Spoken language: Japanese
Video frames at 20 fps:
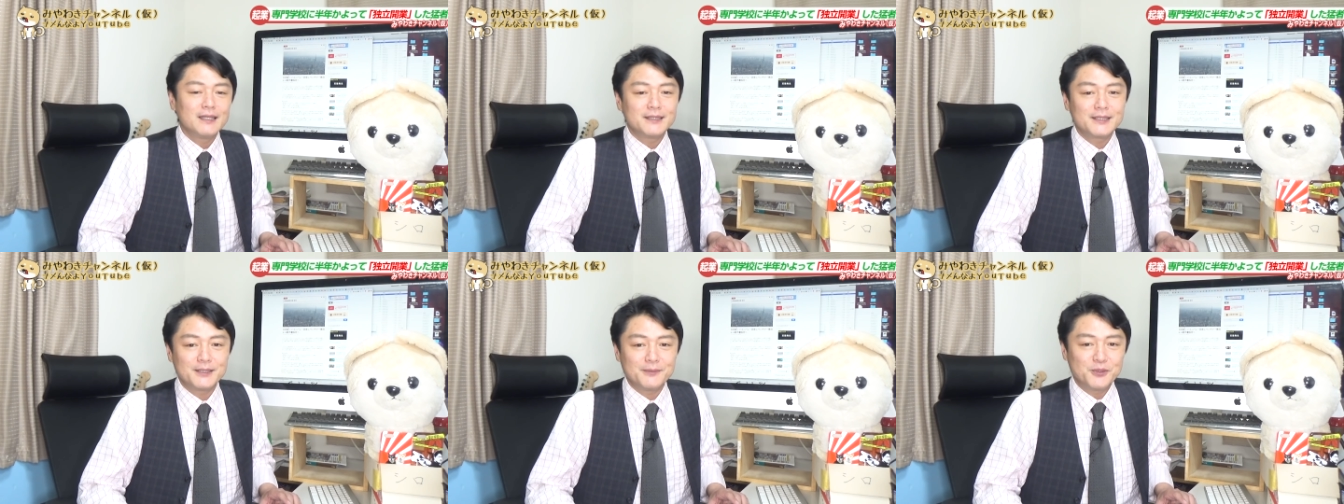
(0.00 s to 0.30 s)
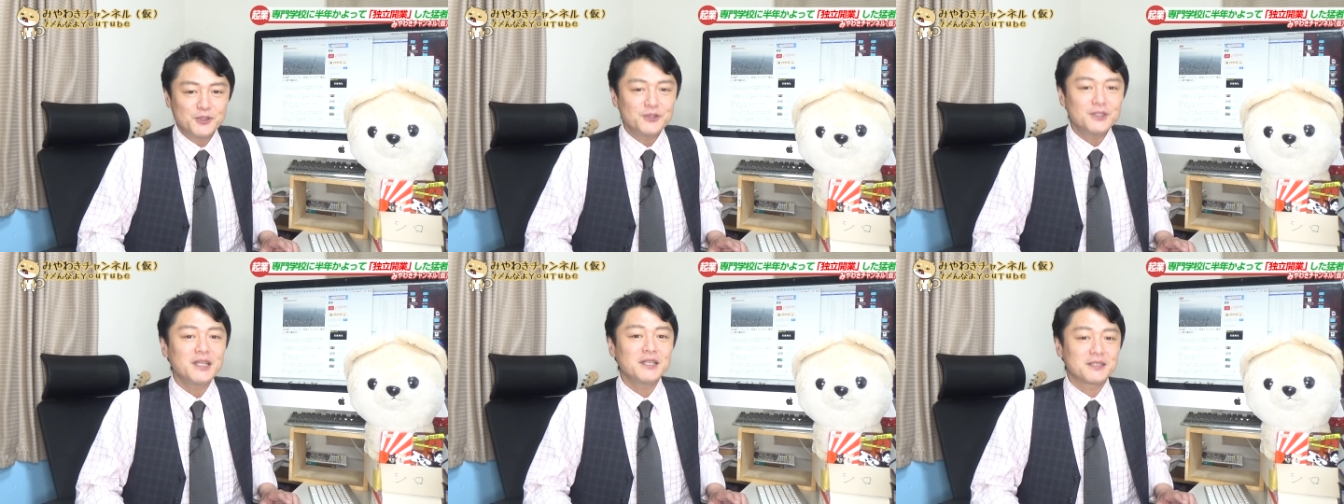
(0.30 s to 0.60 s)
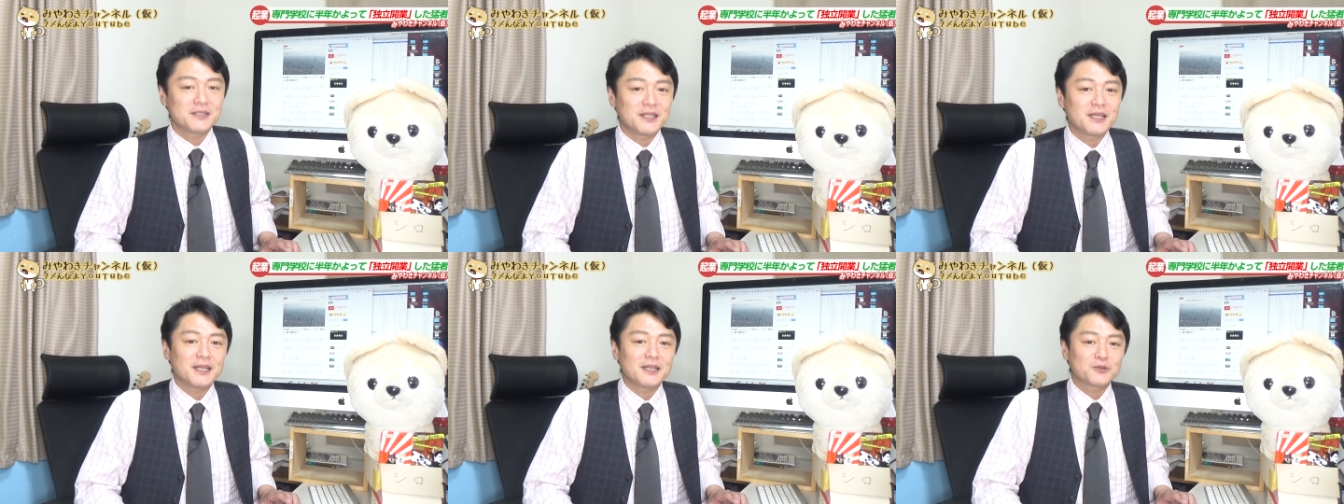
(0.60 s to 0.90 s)
自分た
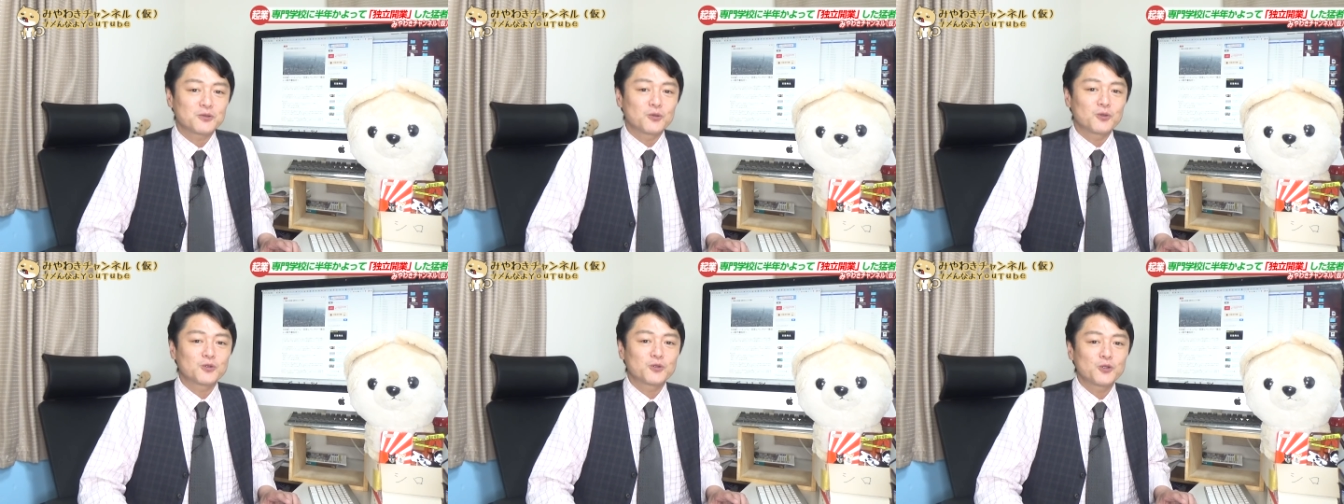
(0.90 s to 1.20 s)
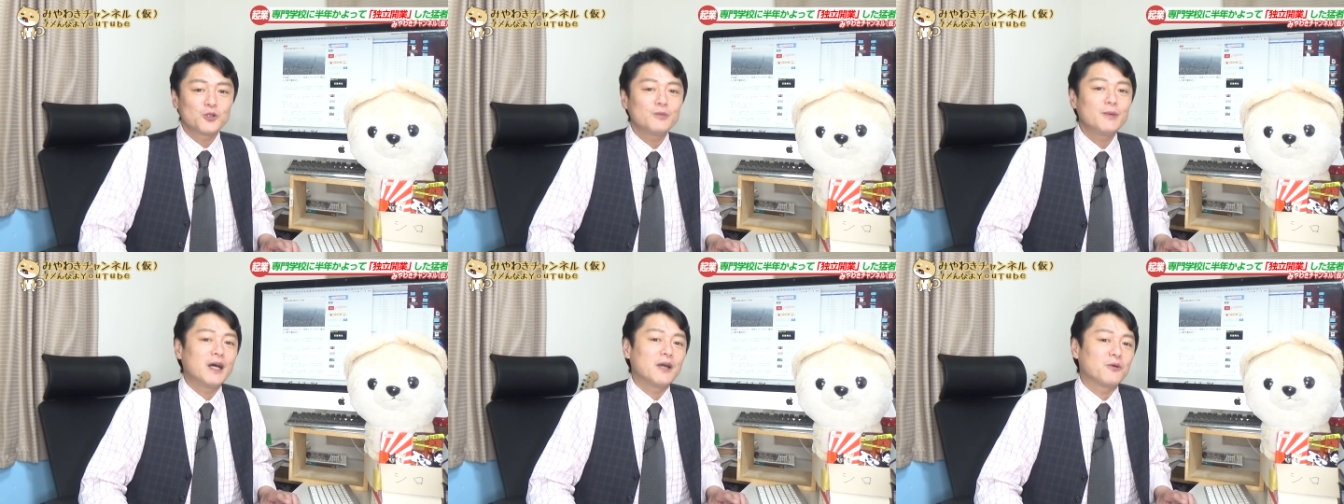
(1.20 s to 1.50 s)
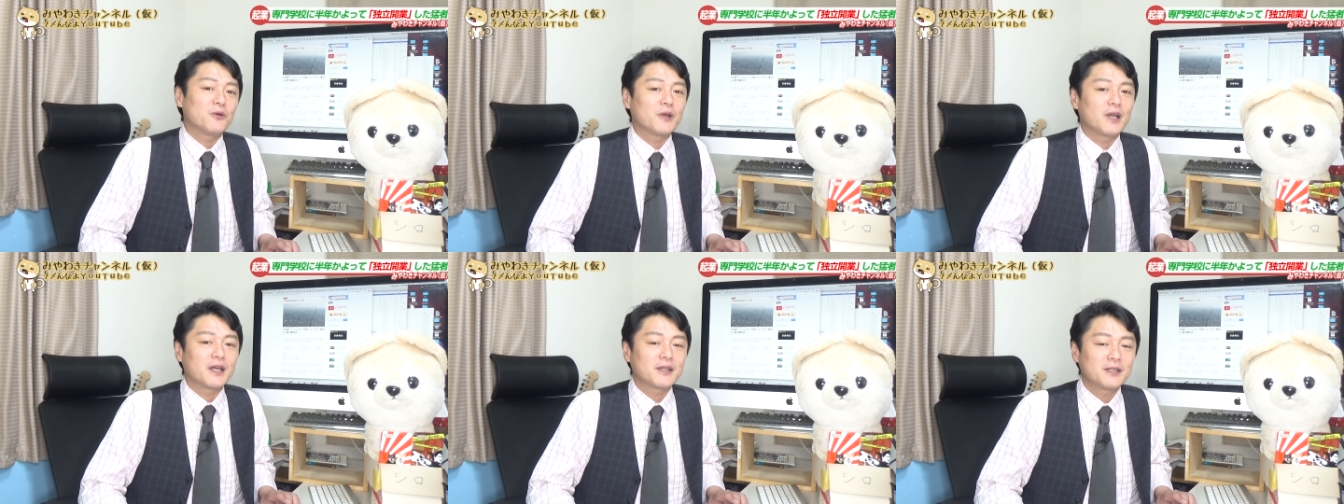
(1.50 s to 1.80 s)
ちでその商売
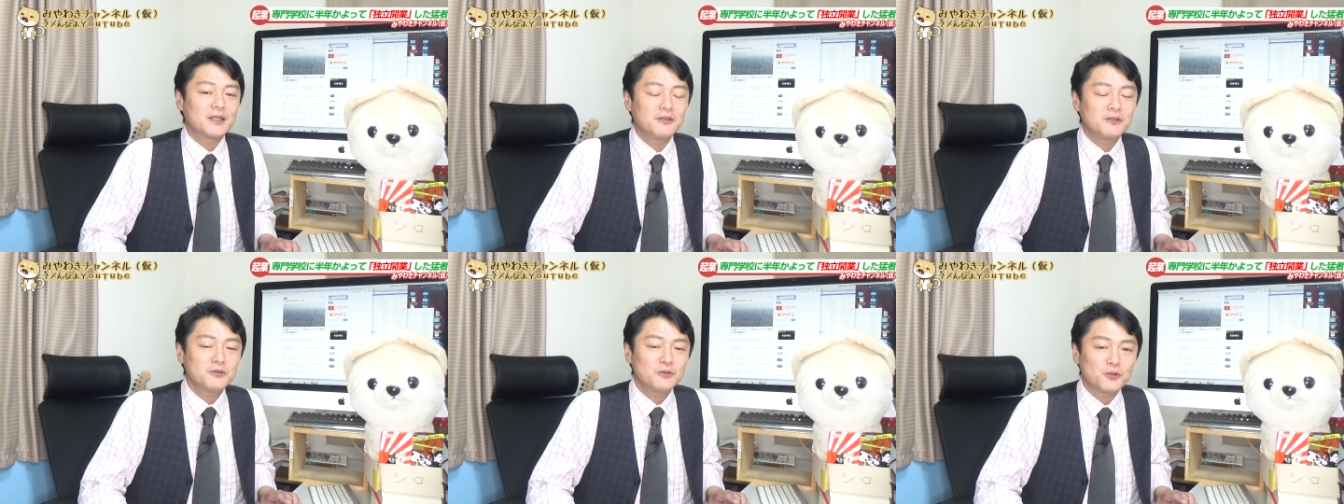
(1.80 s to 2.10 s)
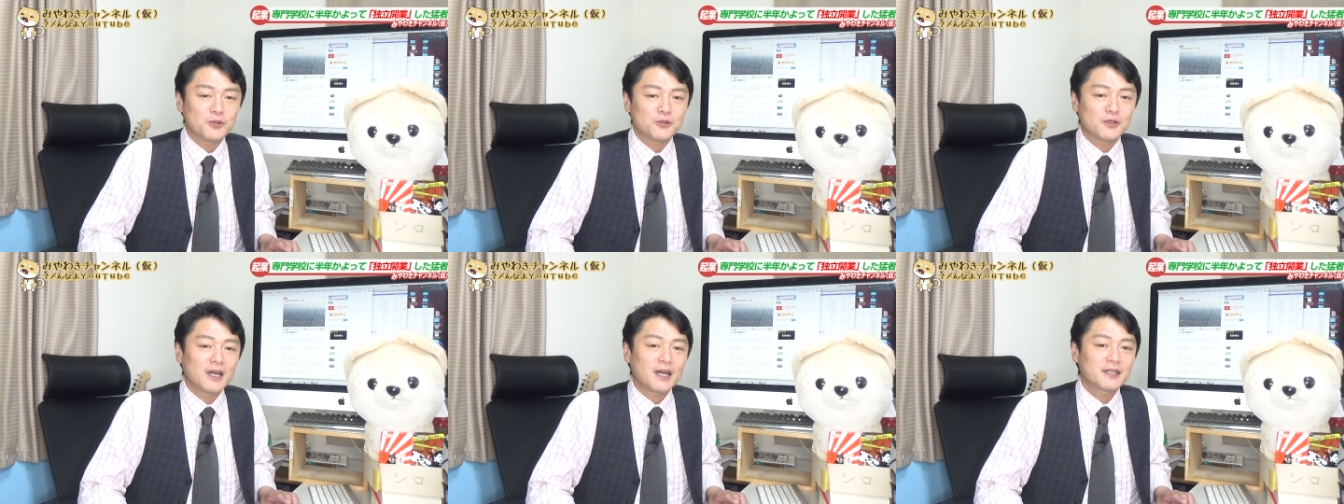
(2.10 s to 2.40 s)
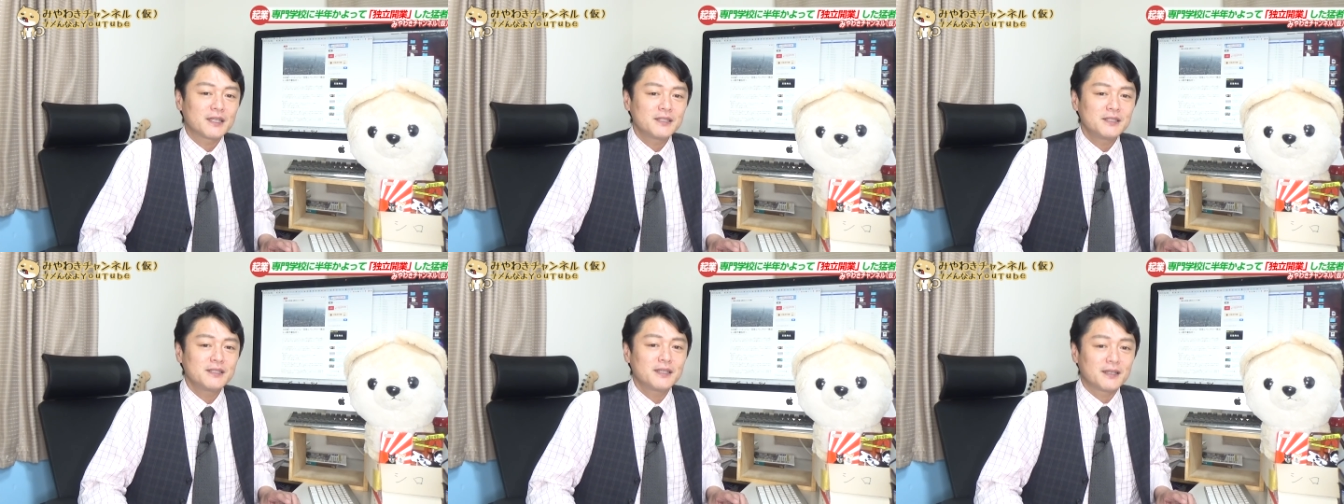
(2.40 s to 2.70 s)
をやってるという
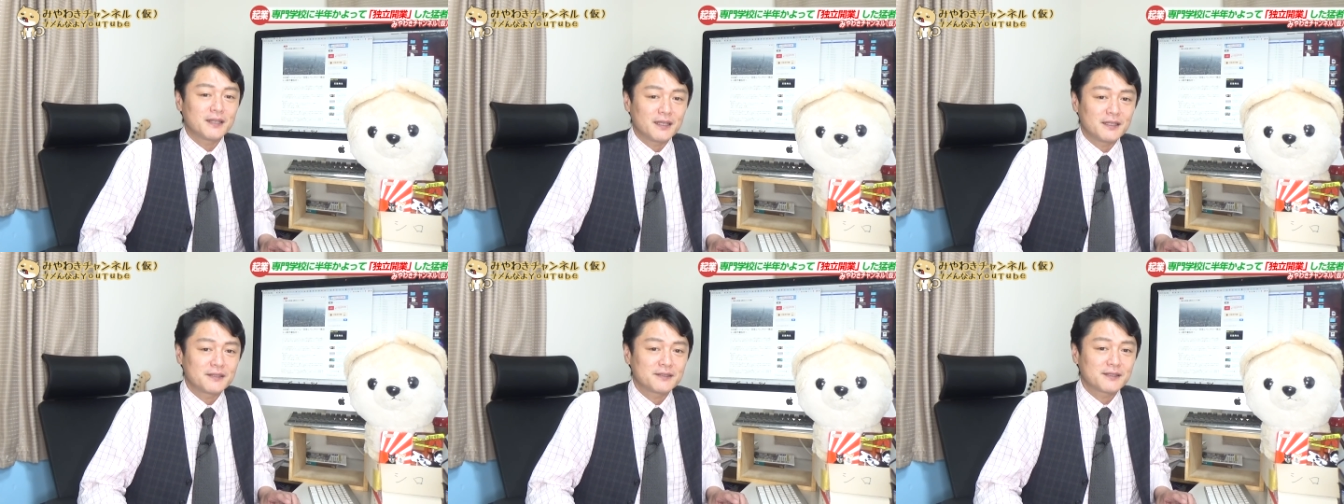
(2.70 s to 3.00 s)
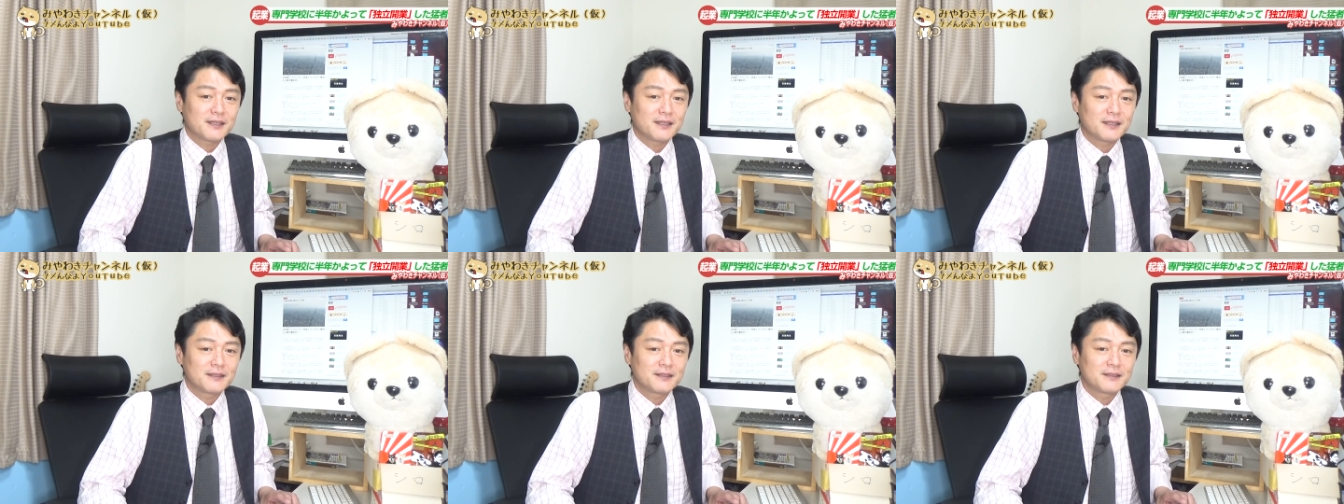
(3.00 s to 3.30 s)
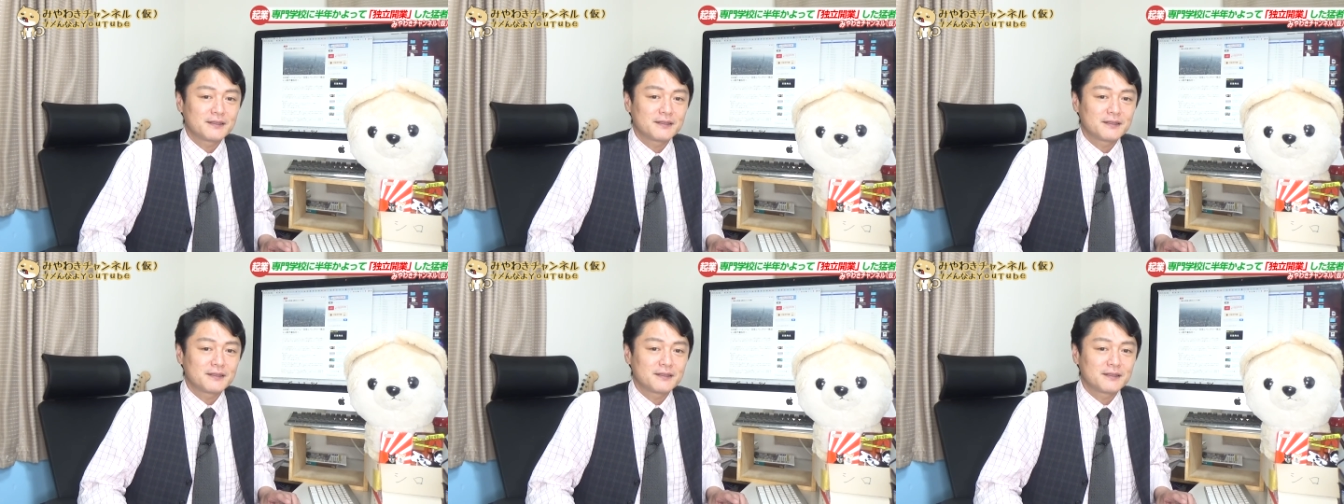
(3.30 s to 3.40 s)
話じゃないですか。